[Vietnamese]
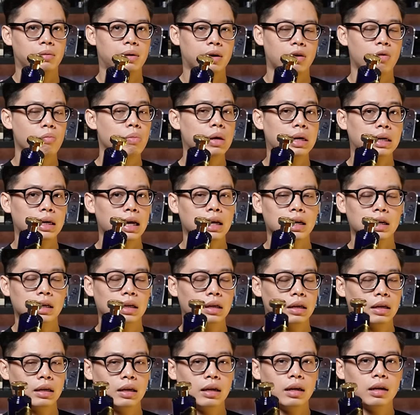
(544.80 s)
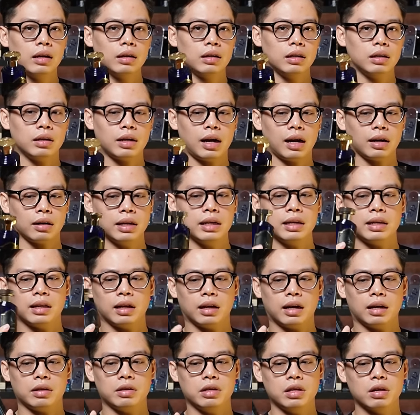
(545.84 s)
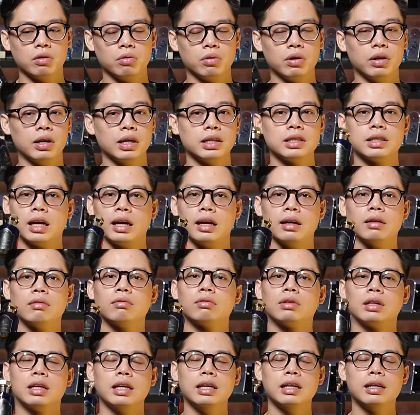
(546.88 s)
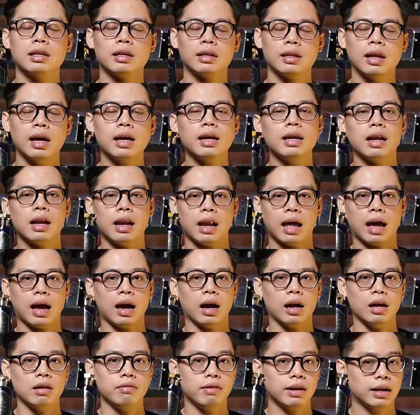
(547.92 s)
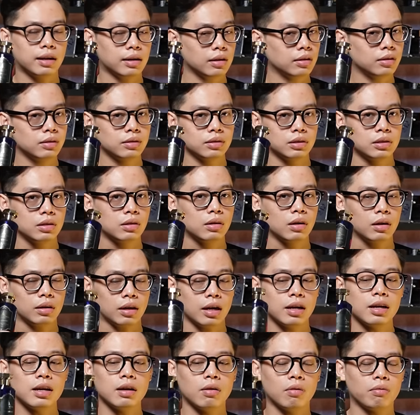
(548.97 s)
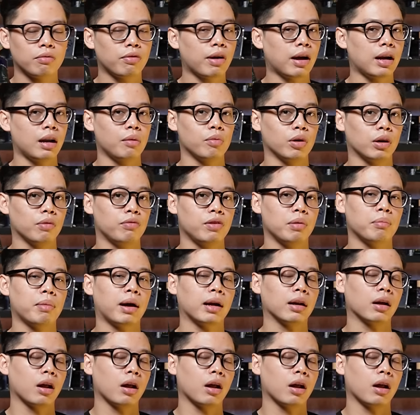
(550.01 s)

các bạn không biết tên ấy thì khẳng định rằng là nhiều người sẽ tin đây là Aventus chứ đây không phải là một cái phiên bản